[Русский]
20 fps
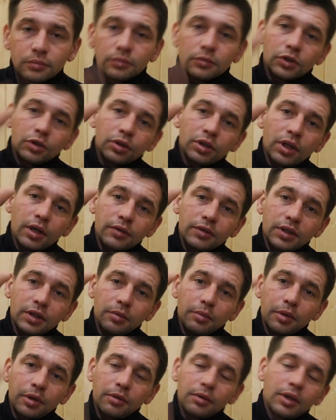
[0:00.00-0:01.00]
Друзья,
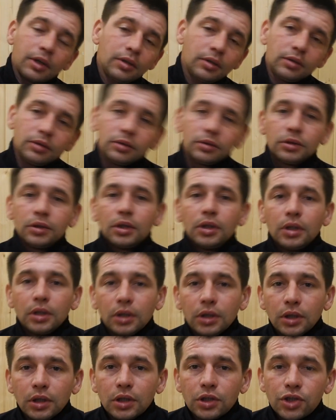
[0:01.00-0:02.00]
всем привет!
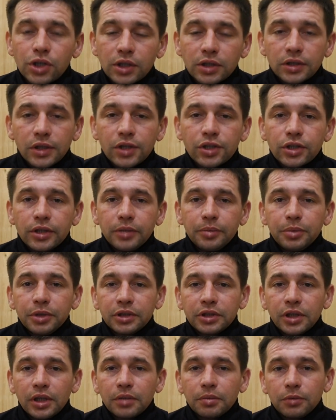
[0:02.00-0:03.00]
Сейчас начали
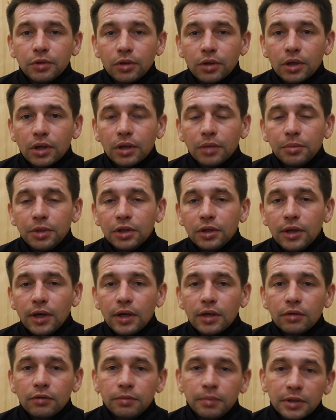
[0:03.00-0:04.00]
писать много
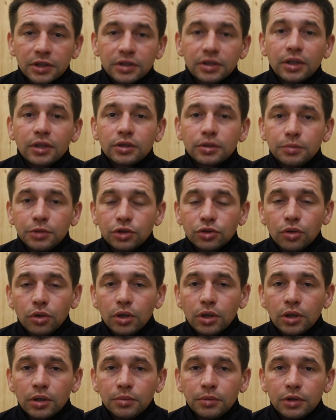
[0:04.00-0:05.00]
комментариев под старыми
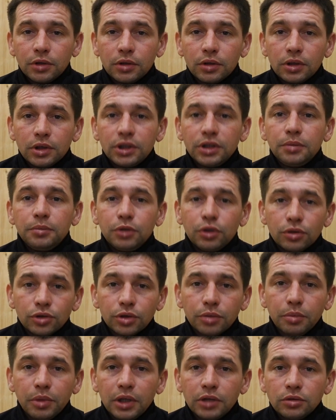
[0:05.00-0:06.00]
роликами. Зимнюю
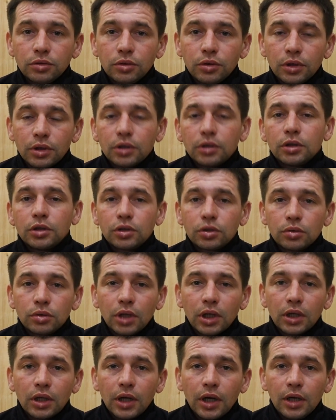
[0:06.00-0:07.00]
рыбалку, это на
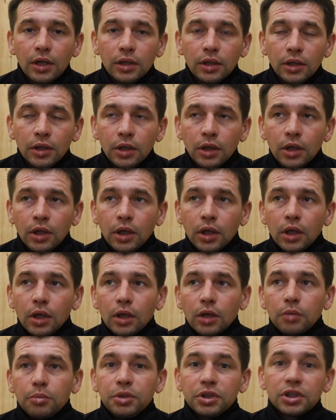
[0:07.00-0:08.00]
судака.
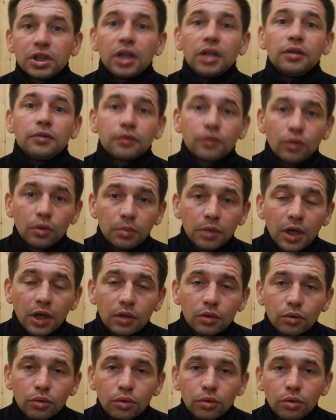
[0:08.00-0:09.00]
Писали в том
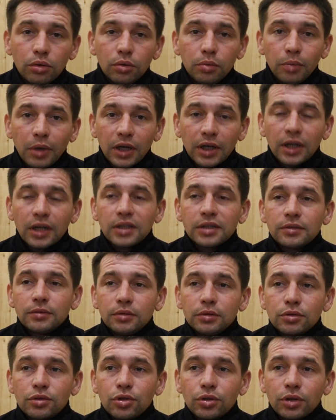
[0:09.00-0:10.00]
году,
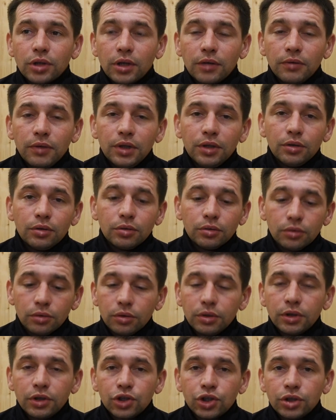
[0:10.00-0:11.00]
показывал что на видео. Ну
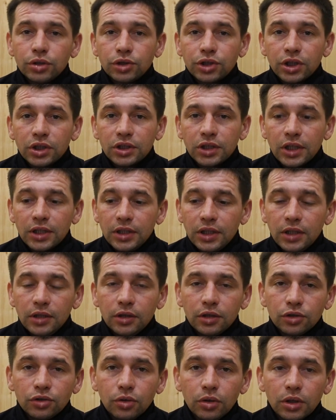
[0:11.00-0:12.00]
и решил сейчас
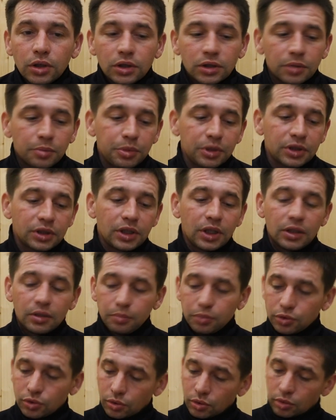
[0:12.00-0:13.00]
отдельный ролик записать
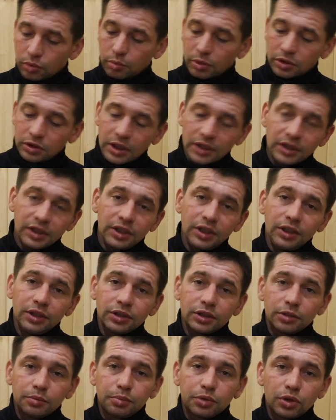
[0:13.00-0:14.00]
про
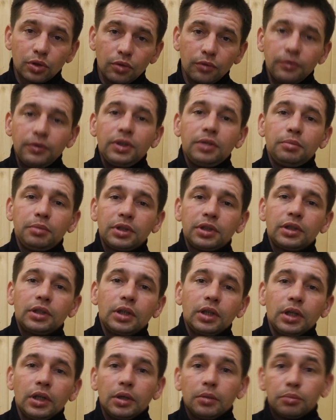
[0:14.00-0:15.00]
балансиры, про вибы,
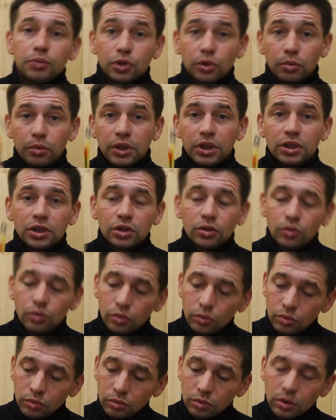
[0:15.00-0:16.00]
про
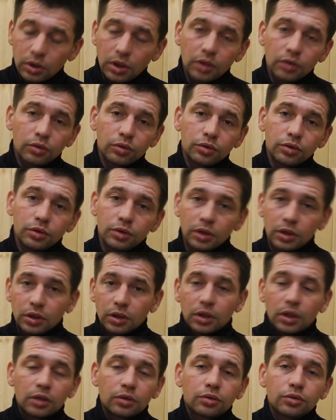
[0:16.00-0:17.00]
блесну, который, на
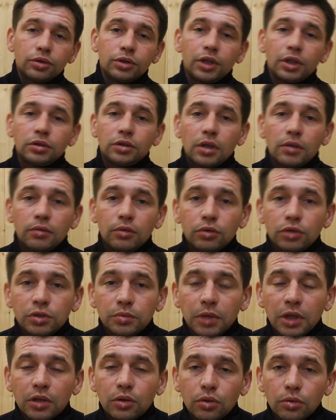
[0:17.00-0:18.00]
которую я ловлю с
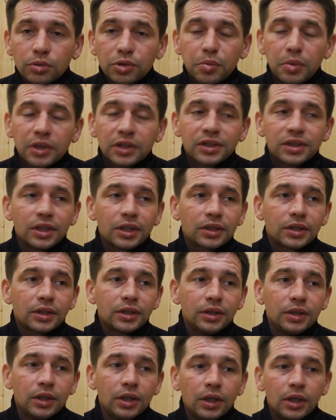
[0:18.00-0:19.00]
мальком, с
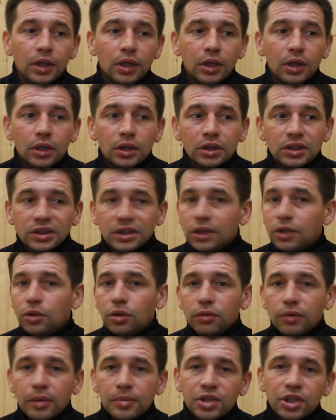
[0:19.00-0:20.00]
подсадкой. За нее
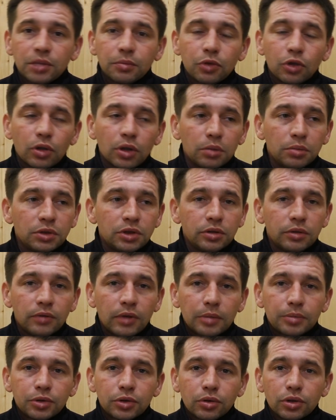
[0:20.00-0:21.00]
вообще много было
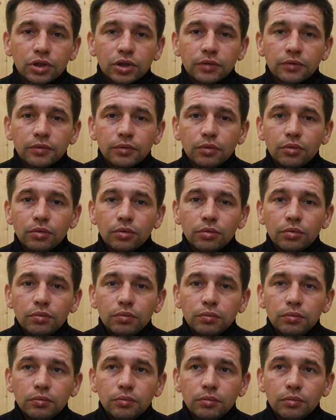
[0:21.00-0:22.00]
вопросов. Ну,
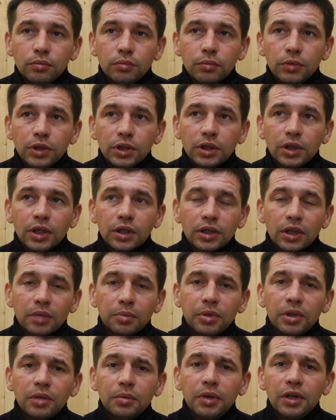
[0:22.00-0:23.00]
их, я так
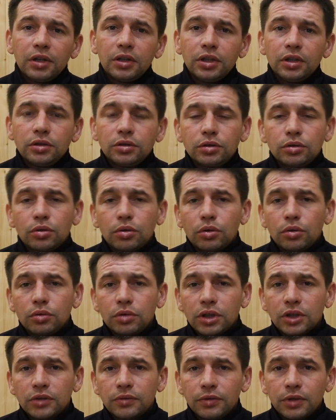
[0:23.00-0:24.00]
понимаю, делают только у
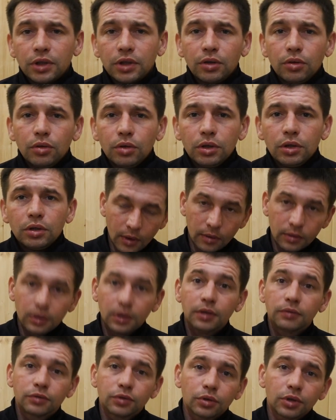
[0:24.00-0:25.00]
нас в регионе.
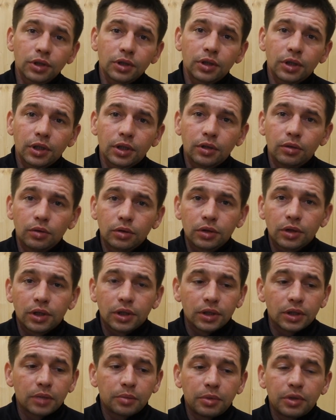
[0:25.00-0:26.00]
И в других регионах, я
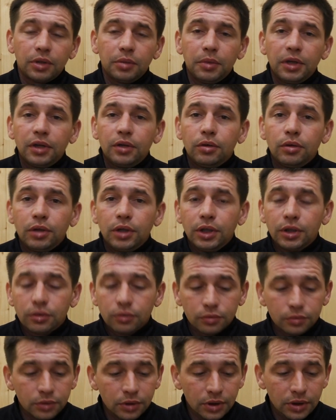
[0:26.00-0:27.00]
так понимаю, ее
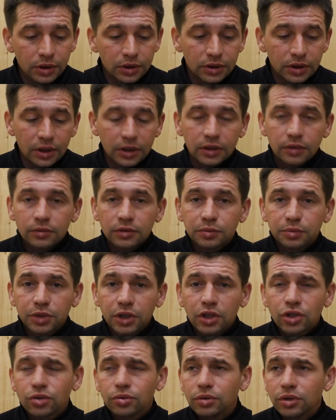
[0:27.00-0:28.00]
нету. И из-за этого
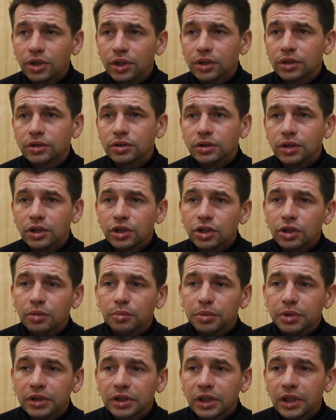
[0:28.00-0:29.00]
спрашивают, некоторые начали
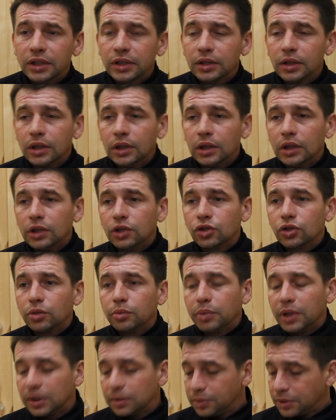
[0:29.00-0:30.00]
писать. Что
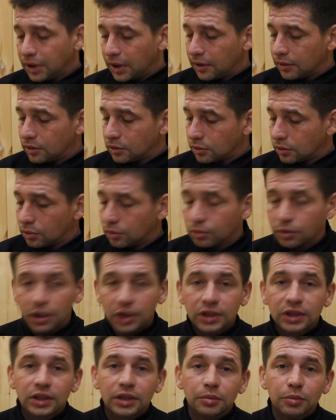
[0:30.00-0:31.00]
подправил, но у
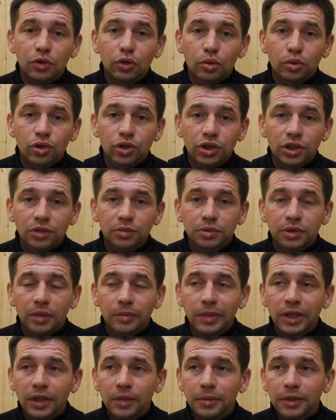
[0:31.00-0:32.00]
нас с ними тоже сейчас
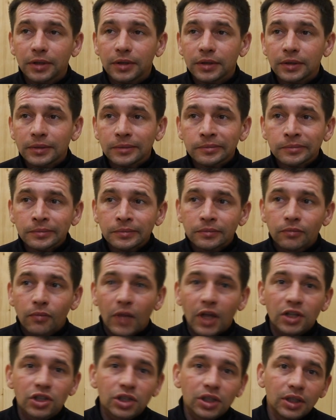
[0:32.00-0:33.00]
проблема.
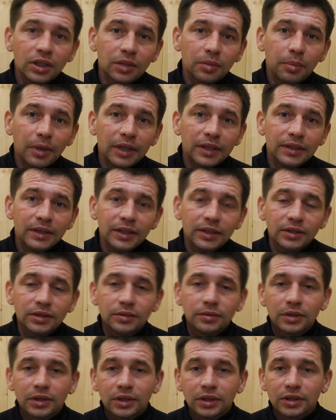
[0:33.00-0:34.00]
Начали их
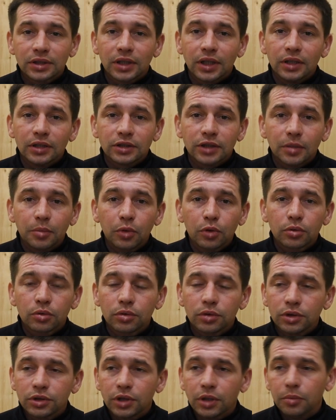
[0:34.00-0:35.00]
подделывать, не знаю,
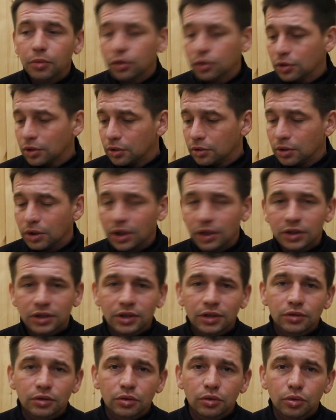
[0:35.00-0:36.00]
работают, не работают. Я
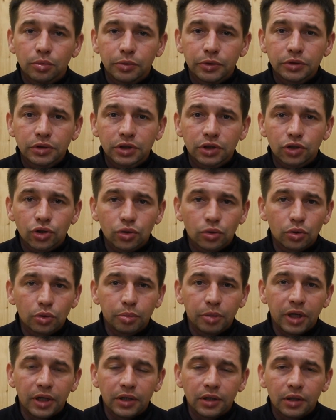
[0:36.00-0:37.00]
сразу купил себе штук
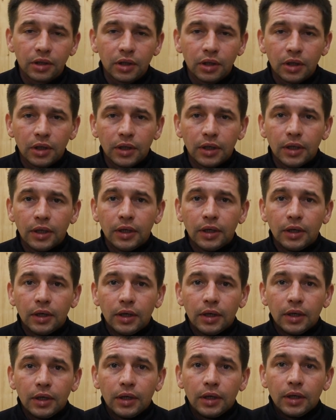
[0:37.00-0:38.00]
5.
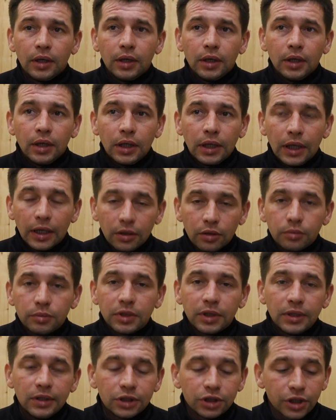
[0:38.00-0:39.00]
И они у
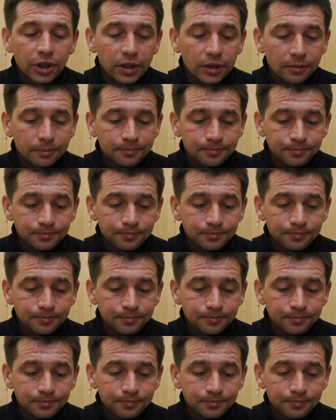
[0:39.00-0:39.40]
меня лежат.